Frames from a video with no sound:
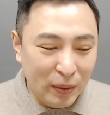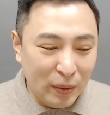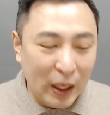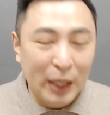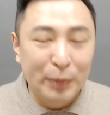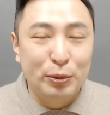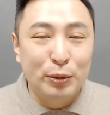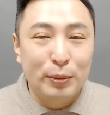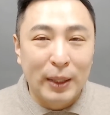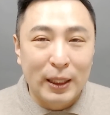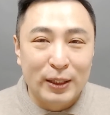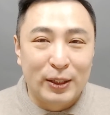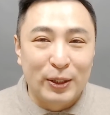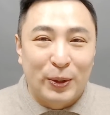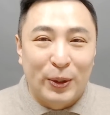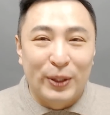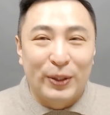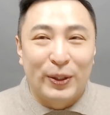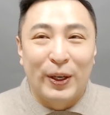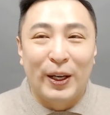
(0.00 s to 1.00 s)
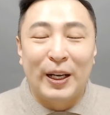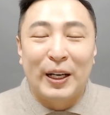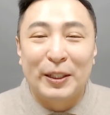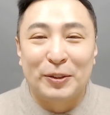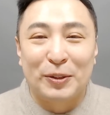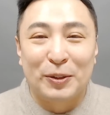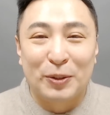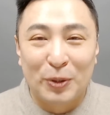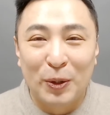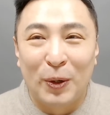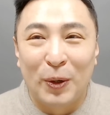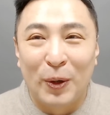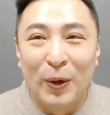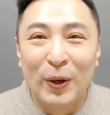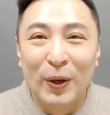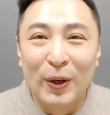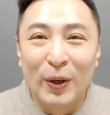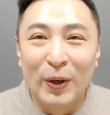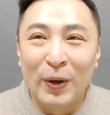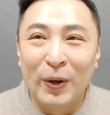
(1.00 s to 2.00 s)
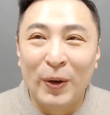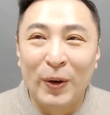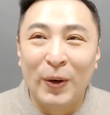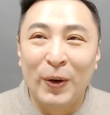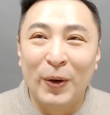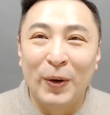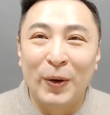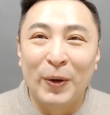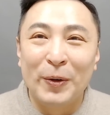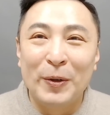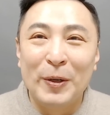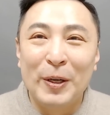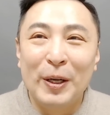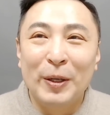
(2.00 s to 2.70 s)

와이프 말 듣고 이거 해가지고 또 어,